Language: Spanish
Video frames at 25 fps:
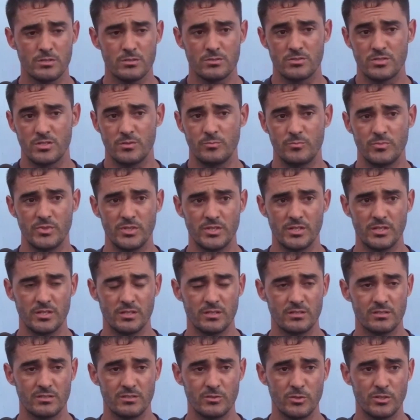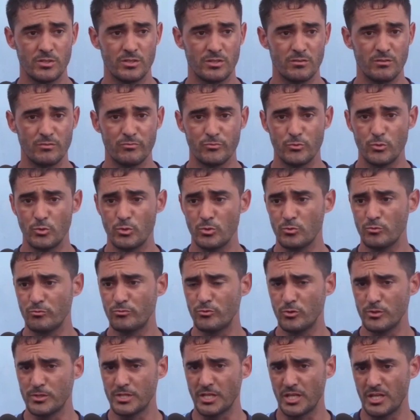siempre hoy en el fútbol, un
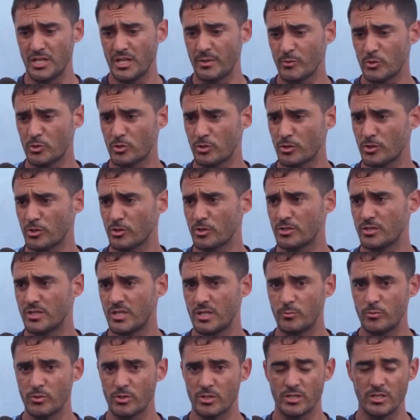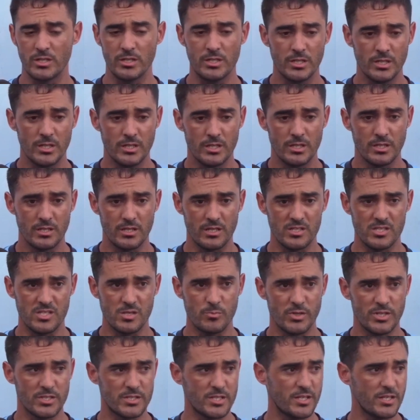fútbol tan dinámico, creo que tenemos que, que
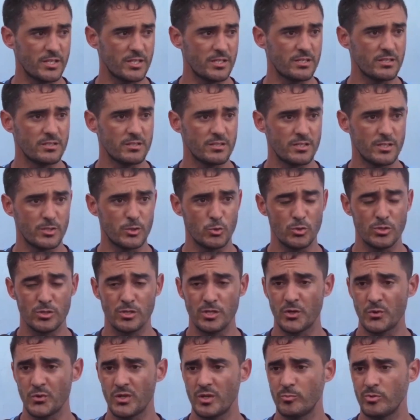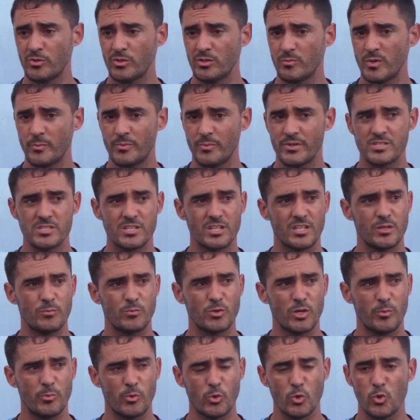siempre estar eh, estudiando el rival, pero me parece que
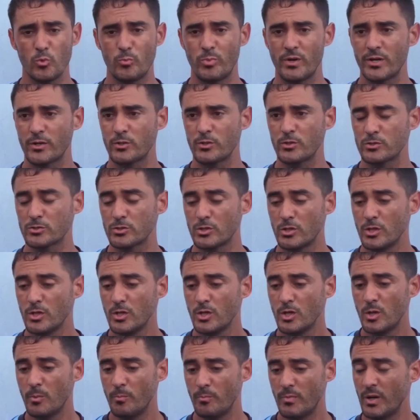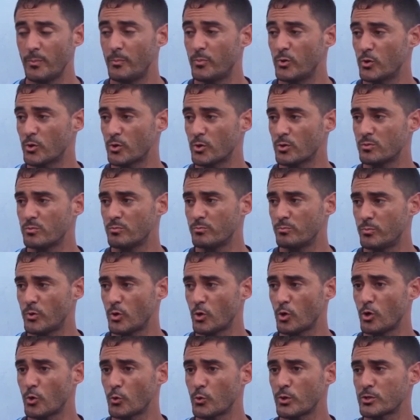tenemos que preocuparnos más por,
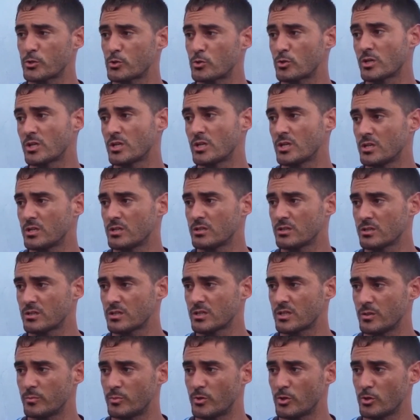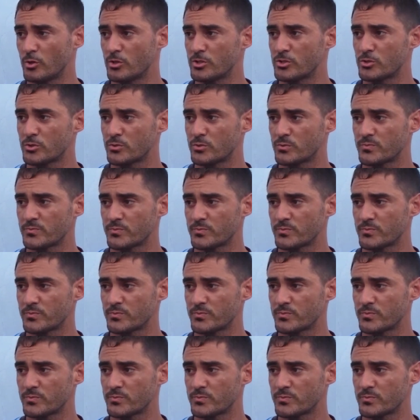por lo nuestro que, que por lo de ellos.